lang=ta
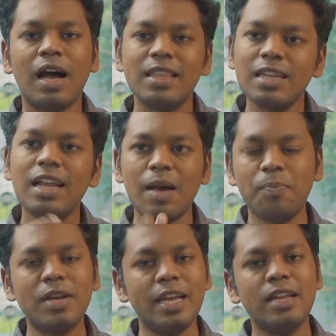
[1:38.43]
அதனால
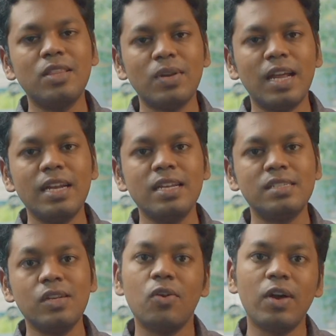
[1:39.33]
அப்போ நான் எடுத்து ஒரு நல்ல
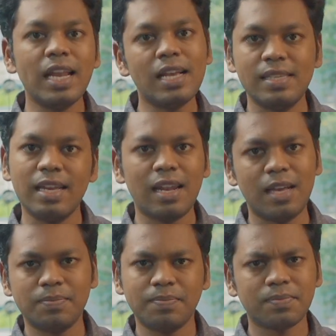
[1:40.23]
டிசிஷன் லோயலாக
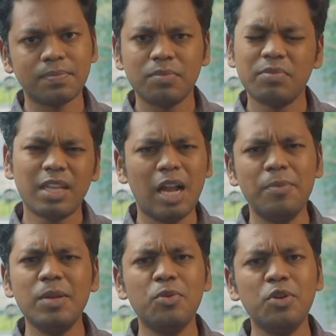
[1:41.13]
சேரலாம்
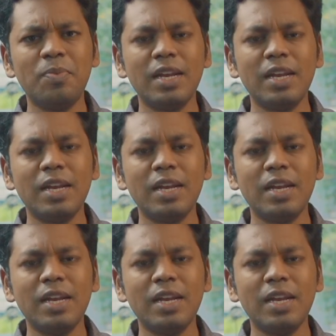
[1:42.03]
அப்படின்னு முடிவு